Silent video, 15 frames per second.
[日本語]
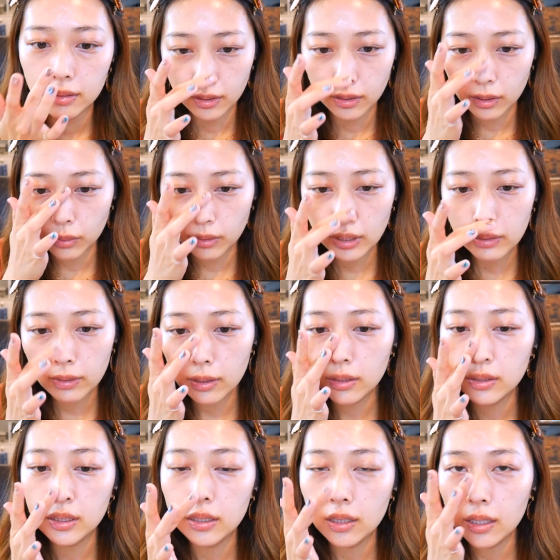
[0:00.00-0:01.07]
でこれ
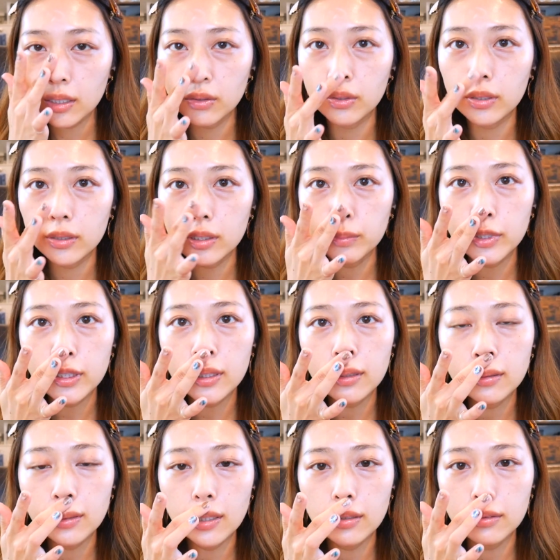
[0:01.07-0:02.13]
はしっかり保湿もして
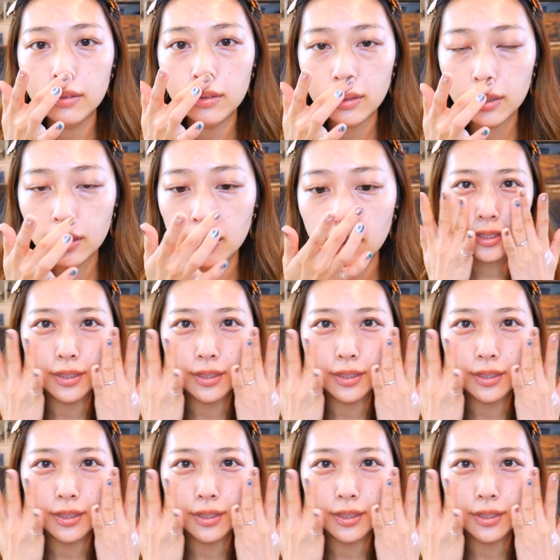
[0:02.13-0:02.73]
くれるのに